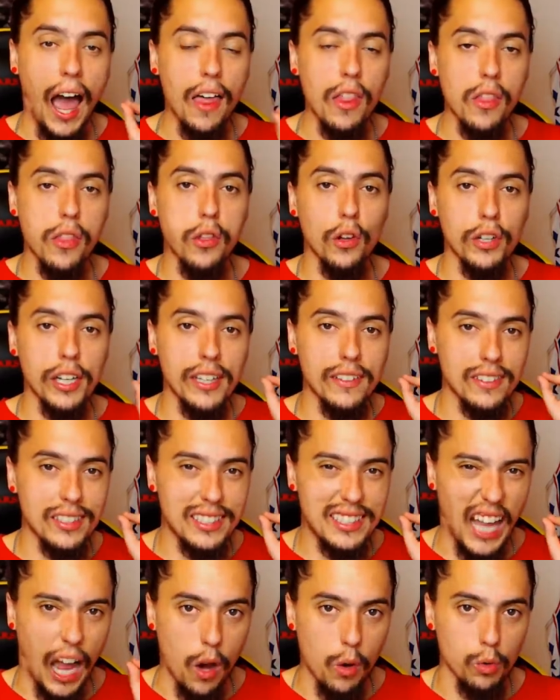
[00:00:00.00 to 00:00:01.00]
Anthony
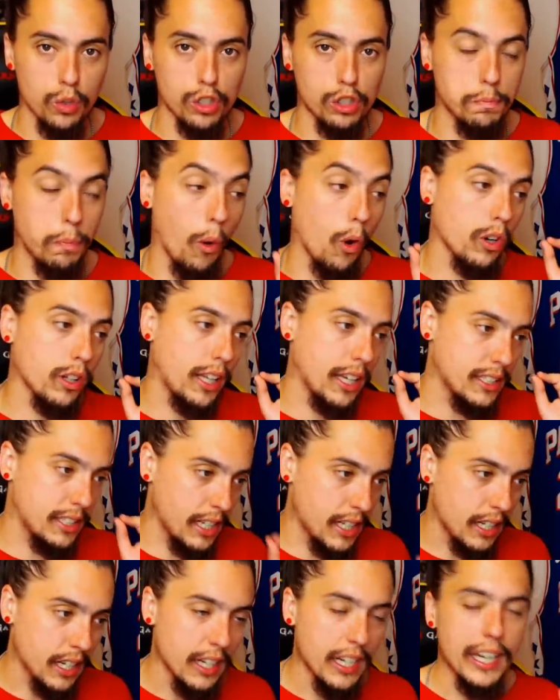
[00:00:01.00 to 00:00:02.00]
Towns, porque
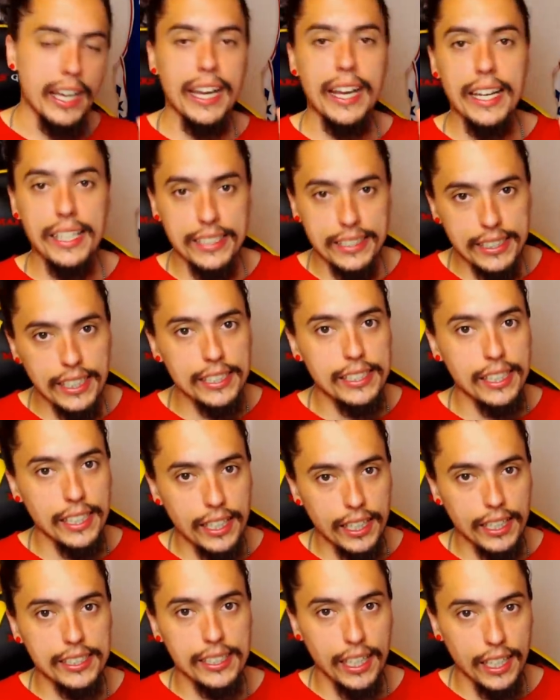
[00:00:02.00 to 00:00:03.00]
sí, este
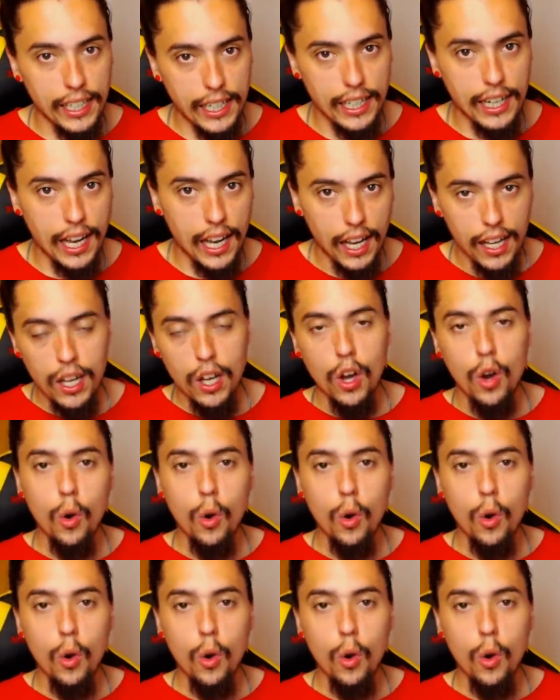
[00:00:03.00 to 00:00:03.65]
sí que sería